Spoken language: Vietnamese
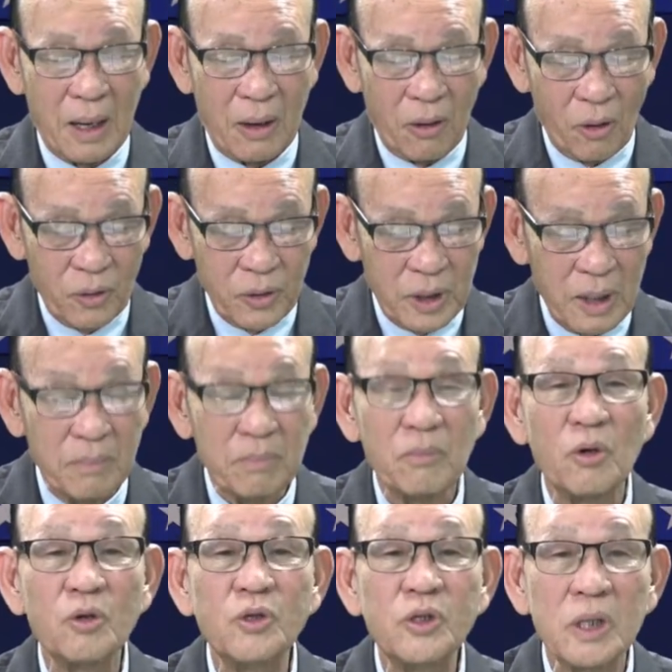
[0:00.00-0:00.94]
ô nhiễm
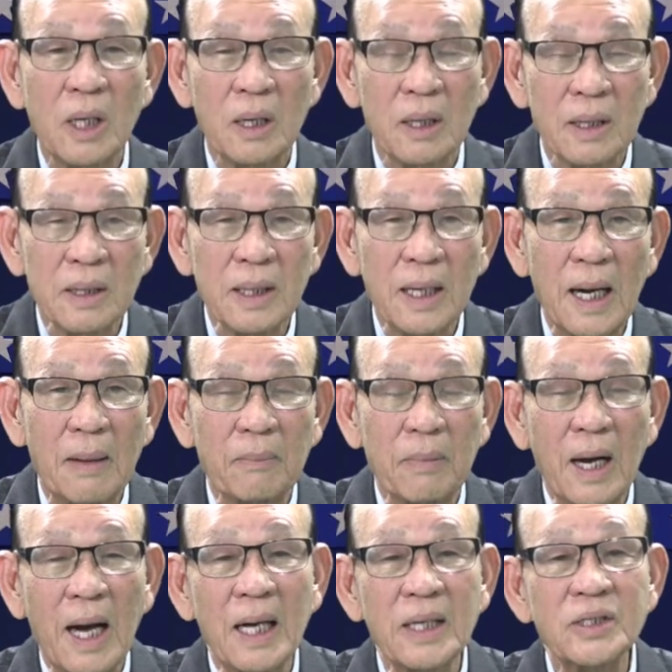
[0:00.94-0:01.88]
môi trường làm
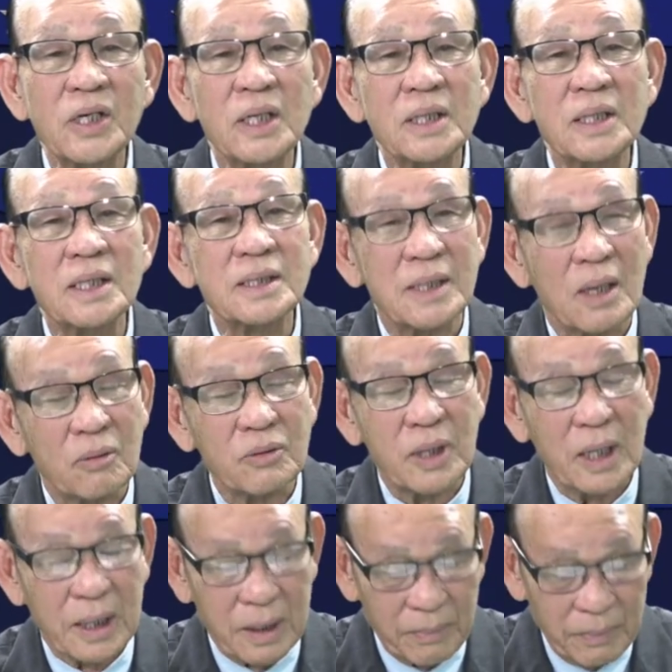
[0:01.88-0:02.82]
cá chết đến sáu
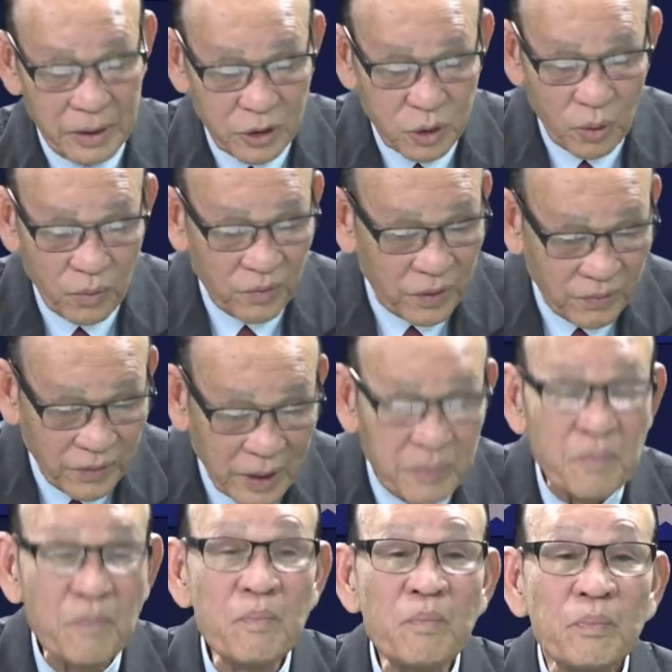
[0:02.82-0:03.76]
tỉnh ở miền Trung vân vân
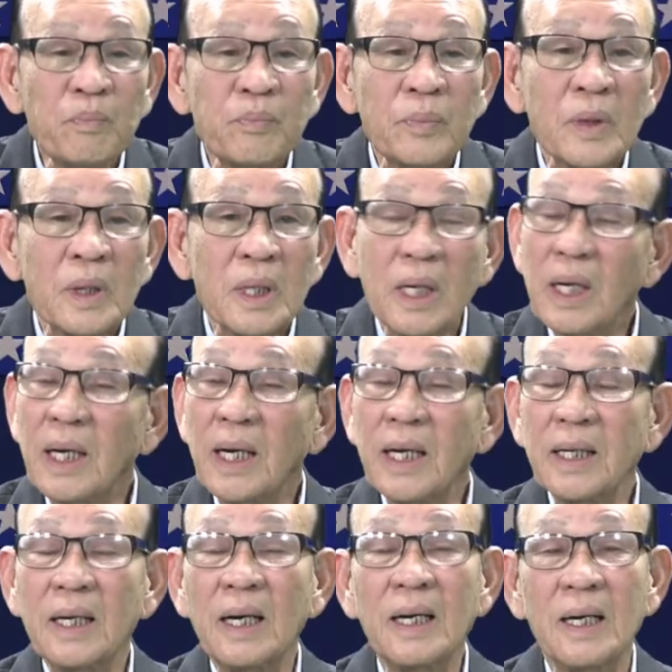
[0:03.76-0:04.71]
thì ở
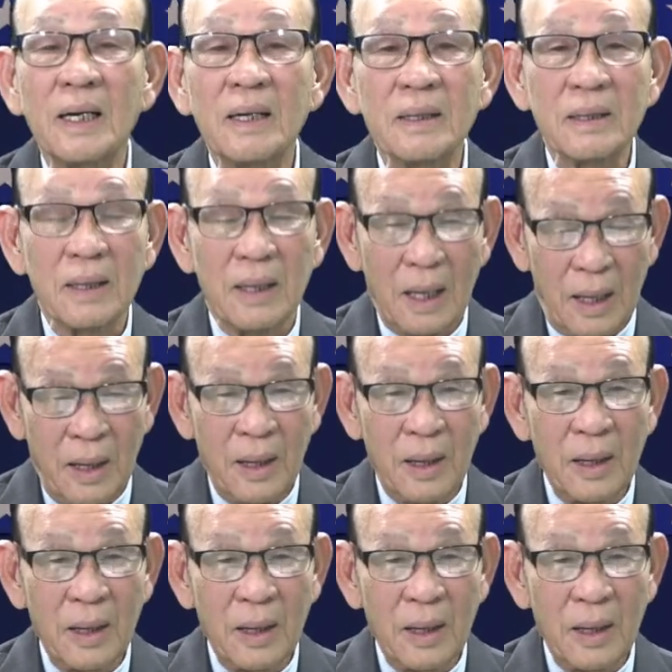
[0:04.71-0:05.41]
đây đó, đã,